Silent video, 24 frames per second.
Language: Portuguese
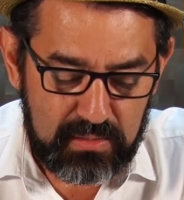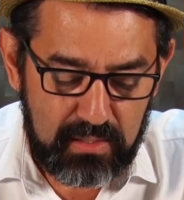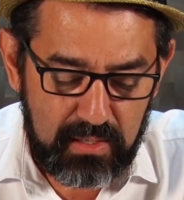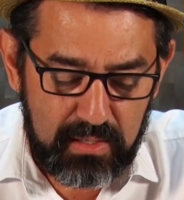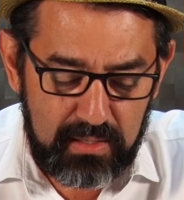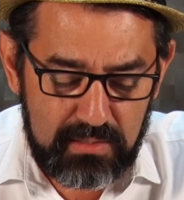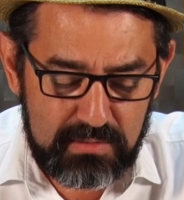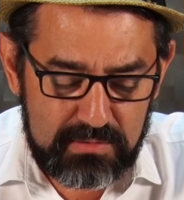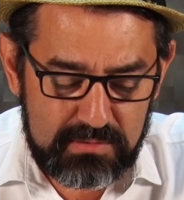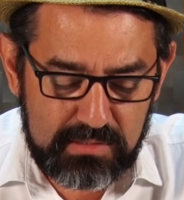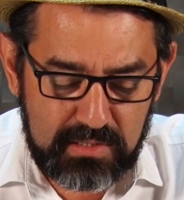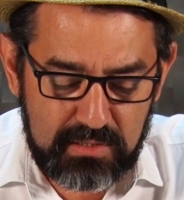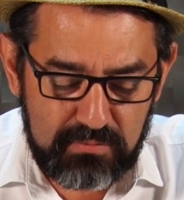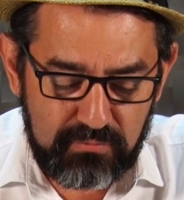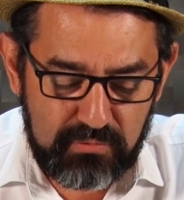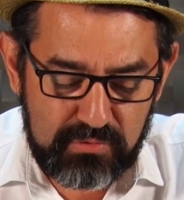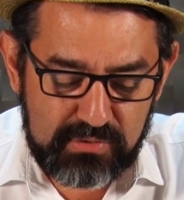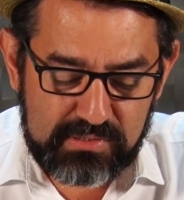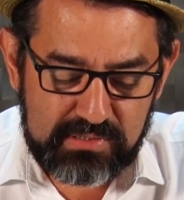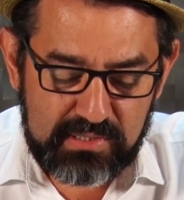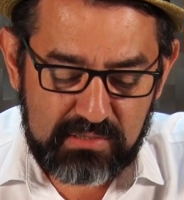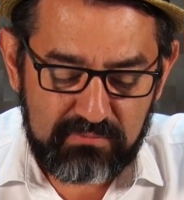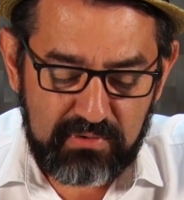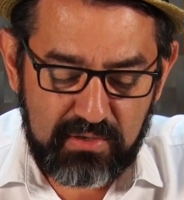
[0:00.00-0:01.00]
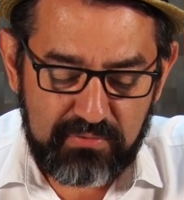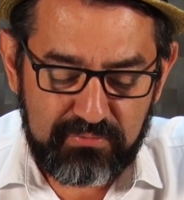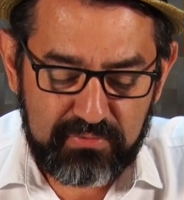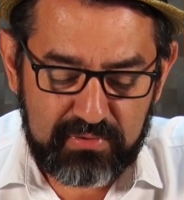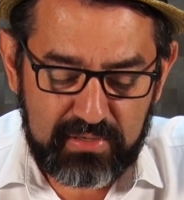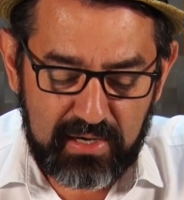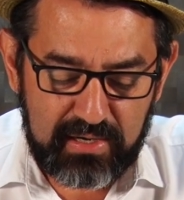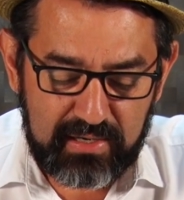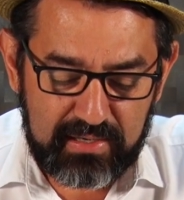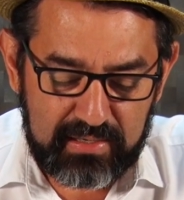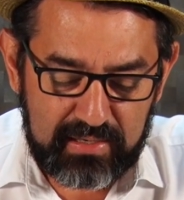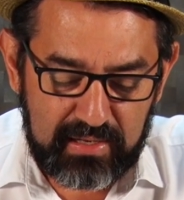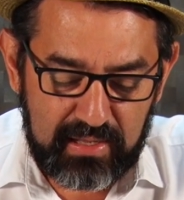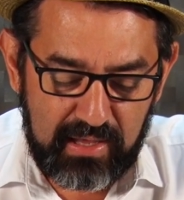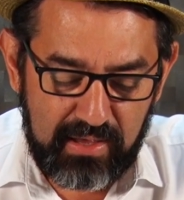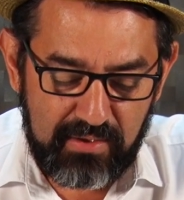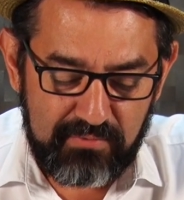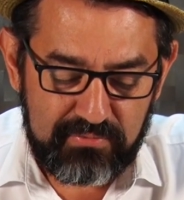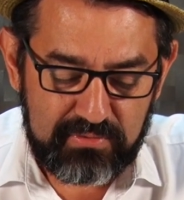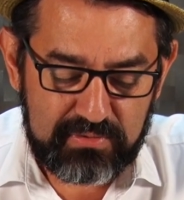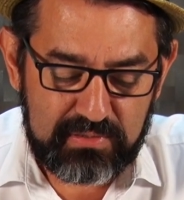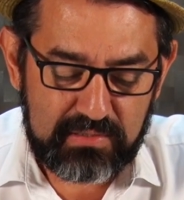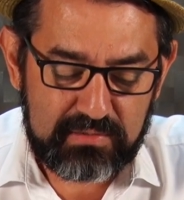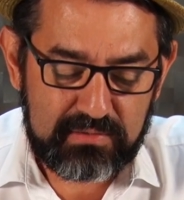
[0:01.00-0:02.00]
Eis que você vai ficar
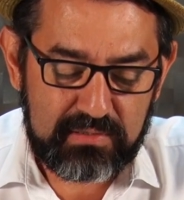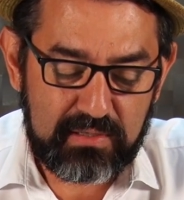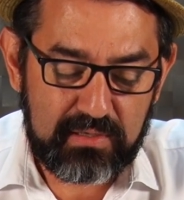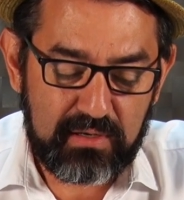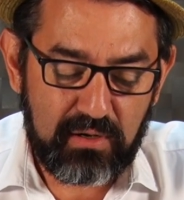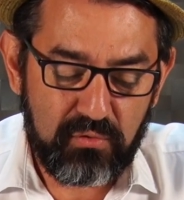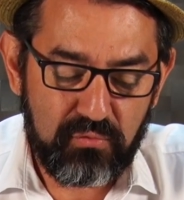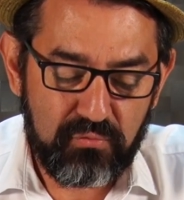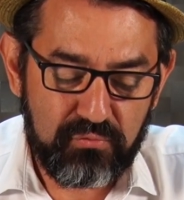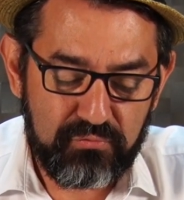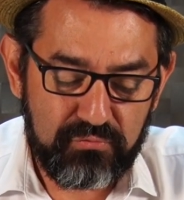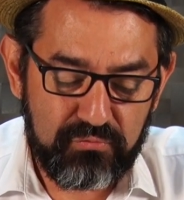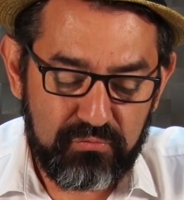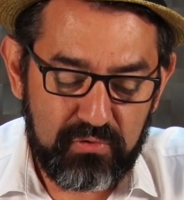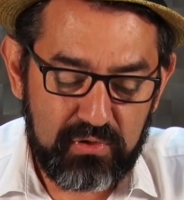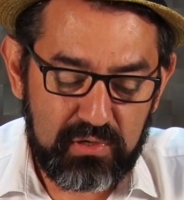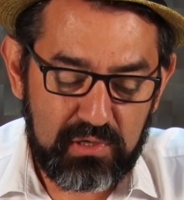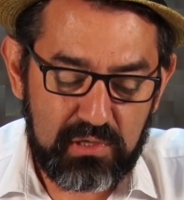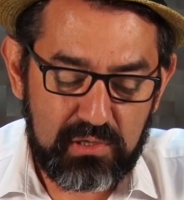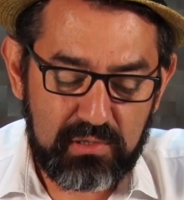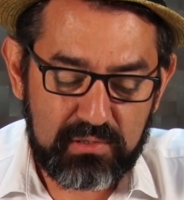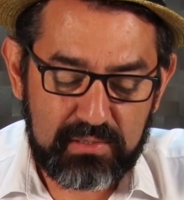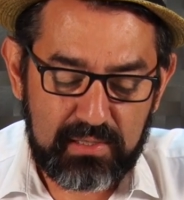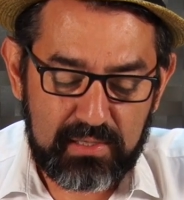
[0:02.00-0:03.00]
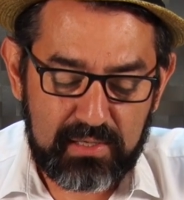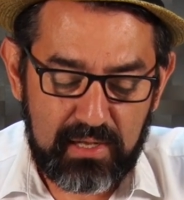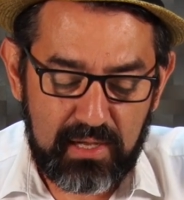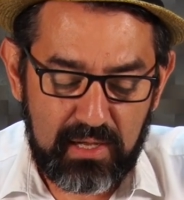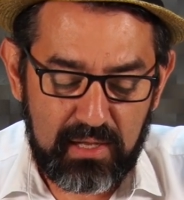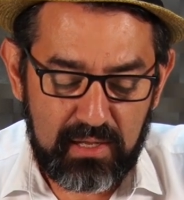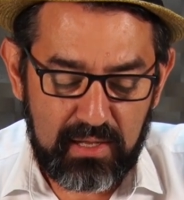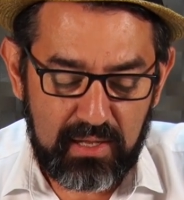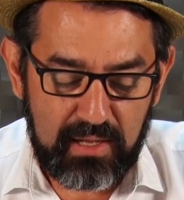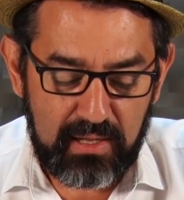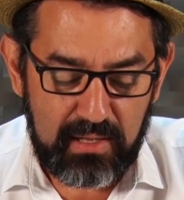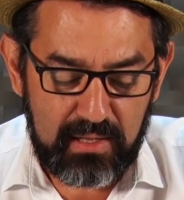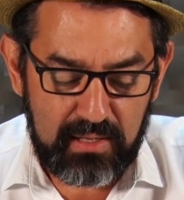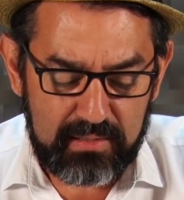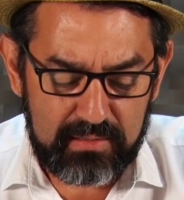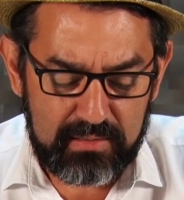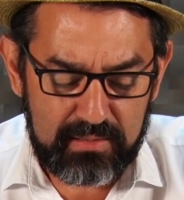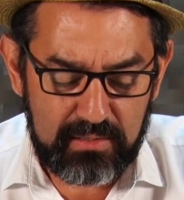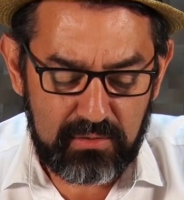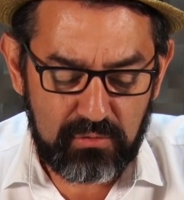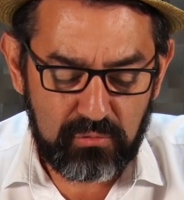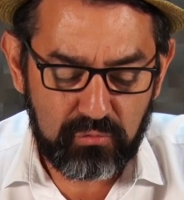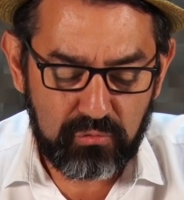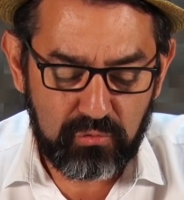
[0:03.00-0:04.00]
grávida, terá um filho e dará a
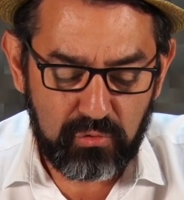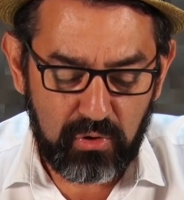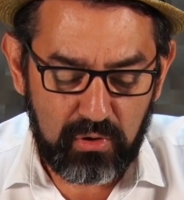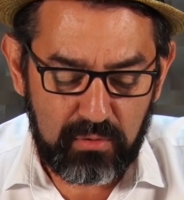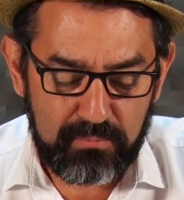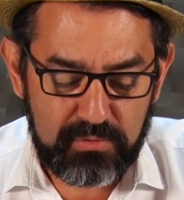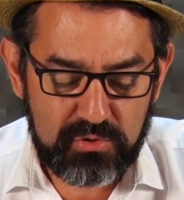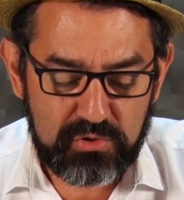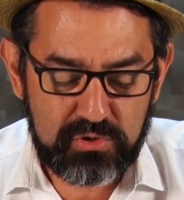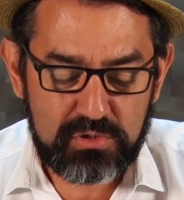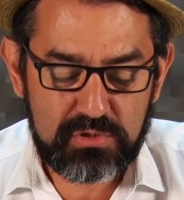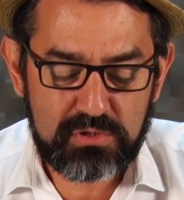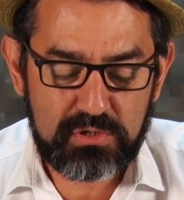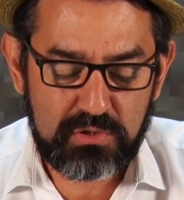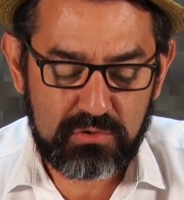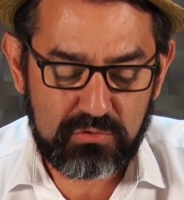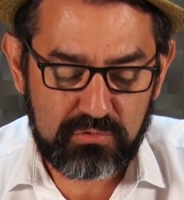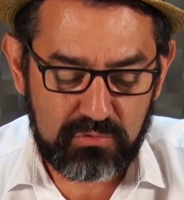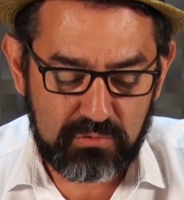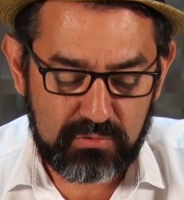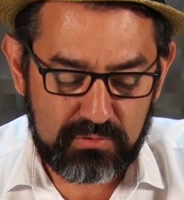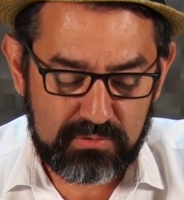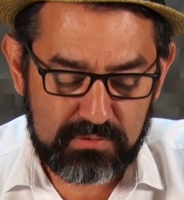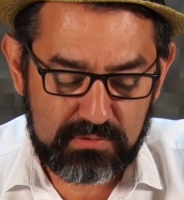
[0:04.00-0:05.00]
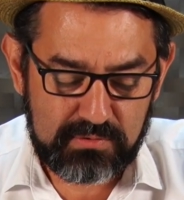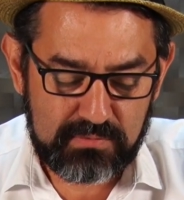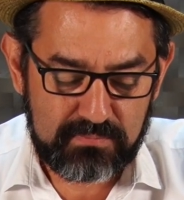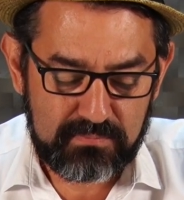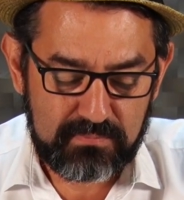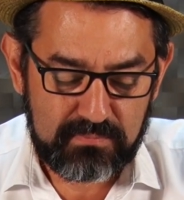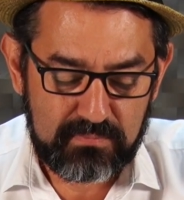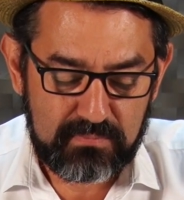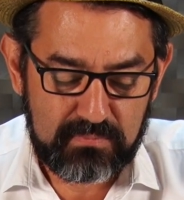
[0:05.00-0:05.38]
ele o nome de Jesus.